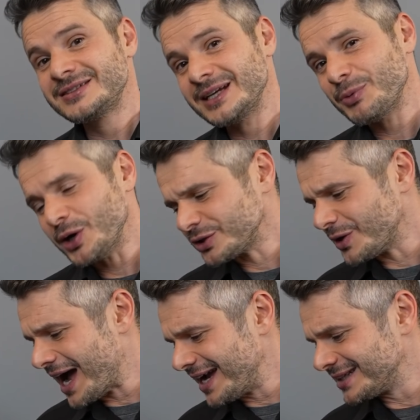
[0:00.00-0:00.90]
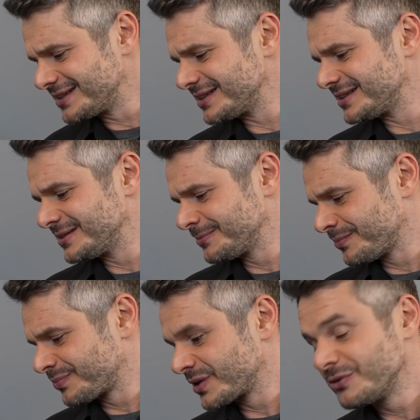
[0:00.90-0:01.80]
Der Projektor eignet sich
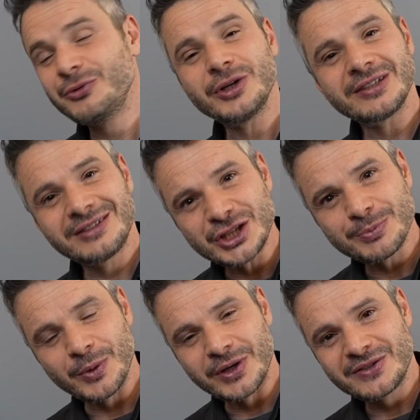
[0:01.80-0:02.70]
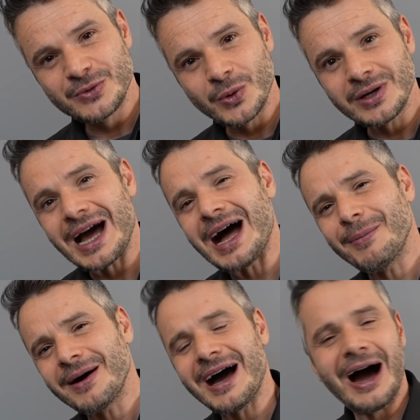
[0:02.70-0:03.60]
für die Tischprojektion,
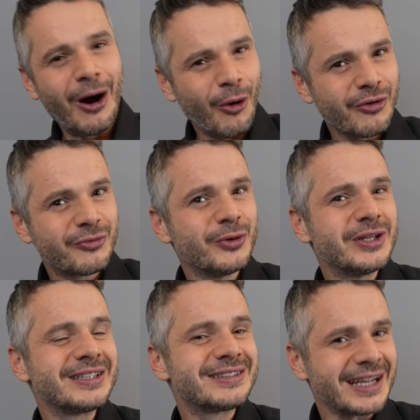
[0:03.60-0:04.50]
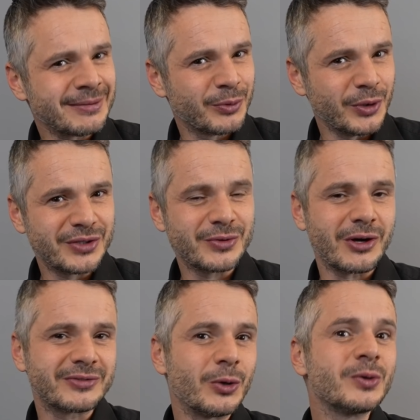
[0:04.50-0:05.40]
aber auch für die Deckenprojektion.
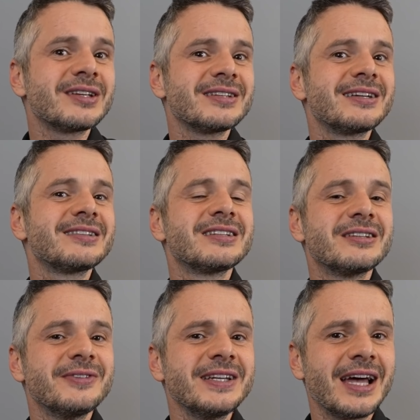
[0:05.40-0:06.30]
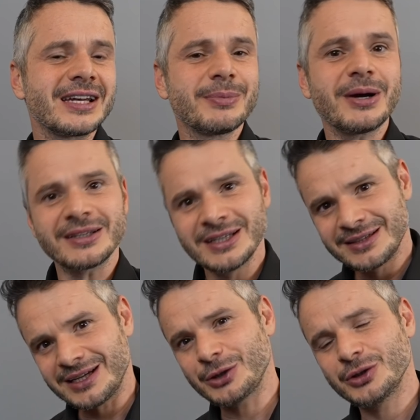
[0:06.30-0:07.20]
Auf der Unterseite sind Gewinde angebracht,
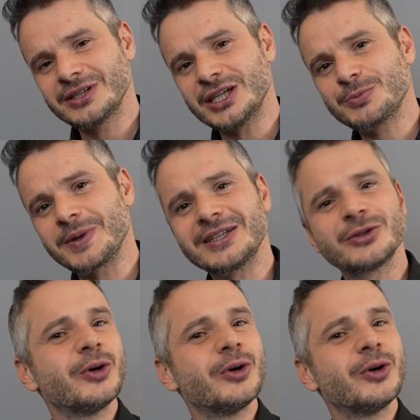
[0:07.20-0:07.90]
da könnt ihr entsprechend